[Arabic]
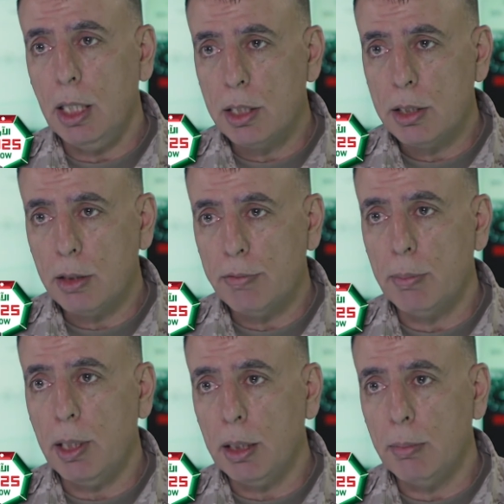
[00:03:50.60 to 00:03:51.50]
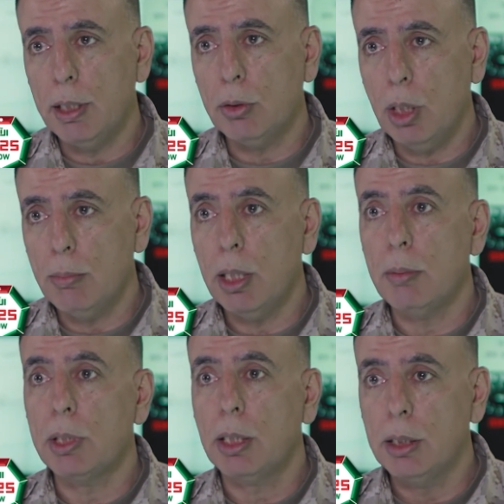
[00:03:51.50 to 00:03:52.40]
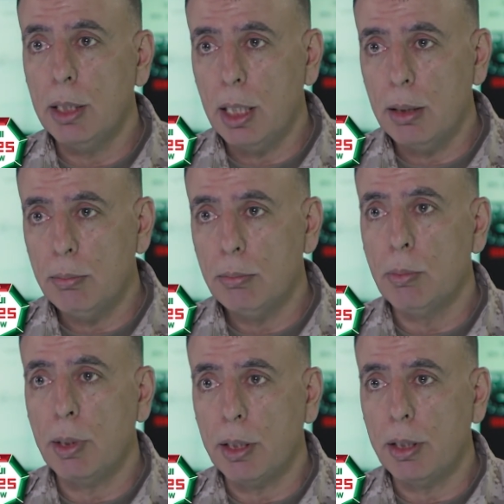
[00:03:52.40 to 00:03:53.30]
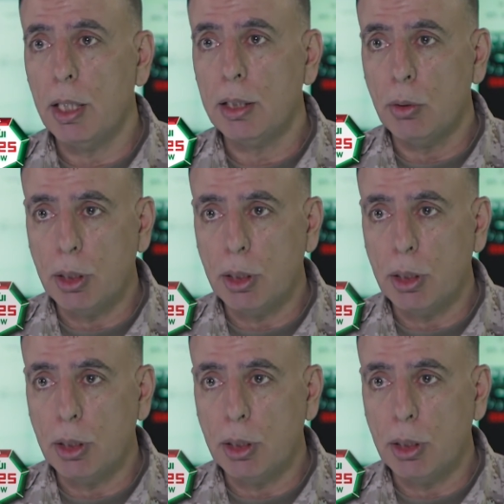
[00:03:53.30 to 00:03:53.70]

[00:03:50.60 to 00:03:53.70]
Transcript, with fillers: الحجر في البحر الميت وعمان بشكل دائم ممرضات أو